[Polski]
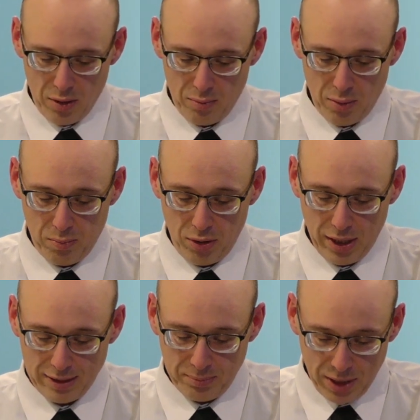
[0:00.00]
bo po
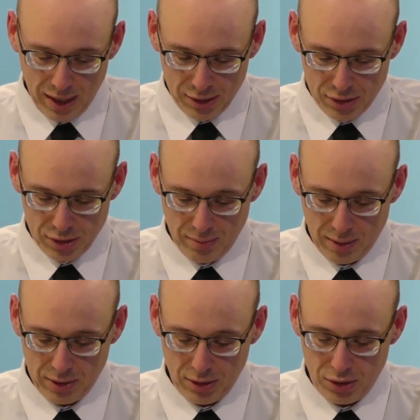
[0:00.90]
raz pierwszy
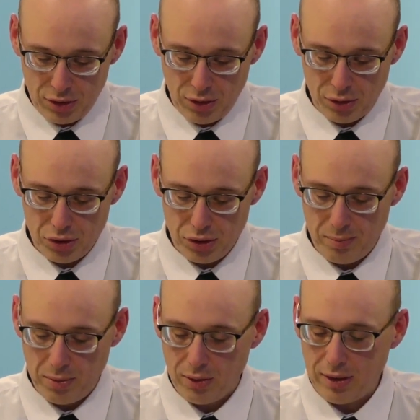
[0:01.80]
ma być to
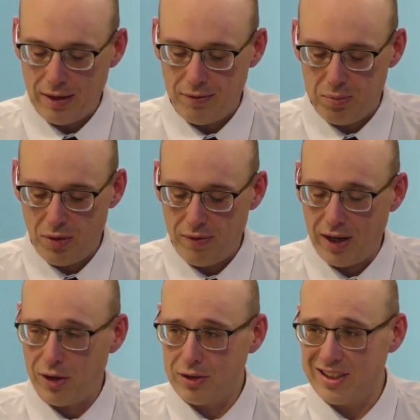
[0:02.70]
szczepionka
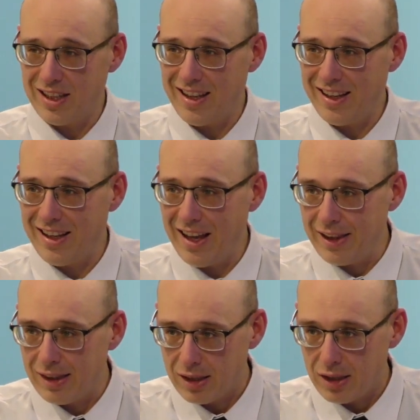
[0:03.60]
wpływająca na
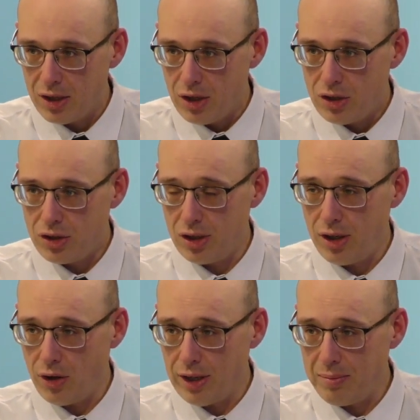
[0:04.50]
geny.
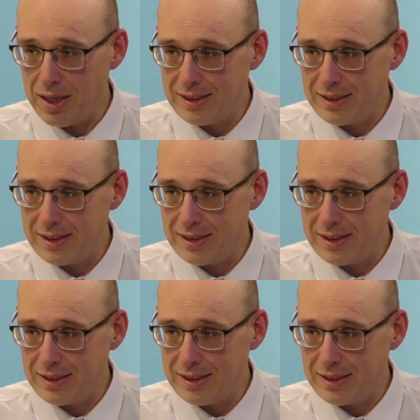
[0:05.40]
Czyli ona ma Czyli